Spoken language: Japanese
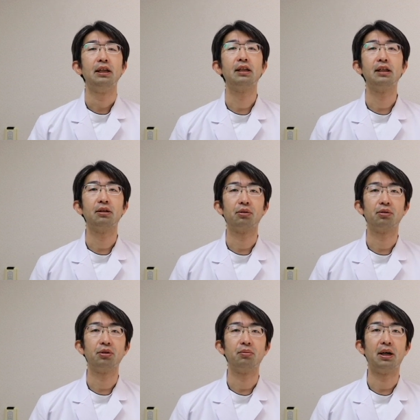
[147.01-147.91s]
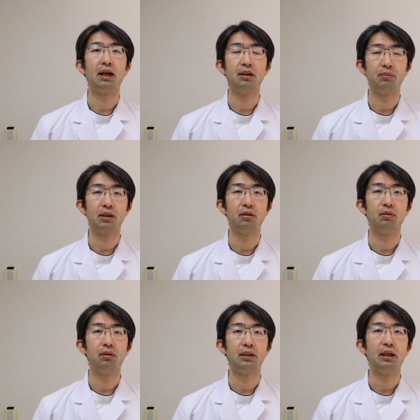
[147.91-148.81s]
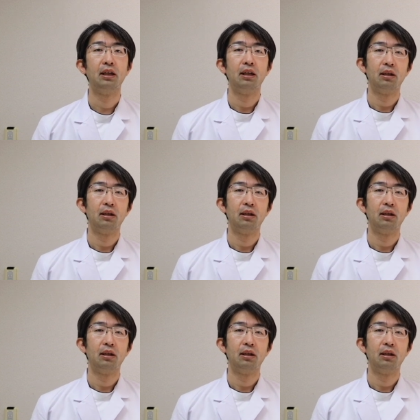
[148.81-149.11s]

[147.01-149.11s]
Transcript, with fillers: う一気に取ることもあります。で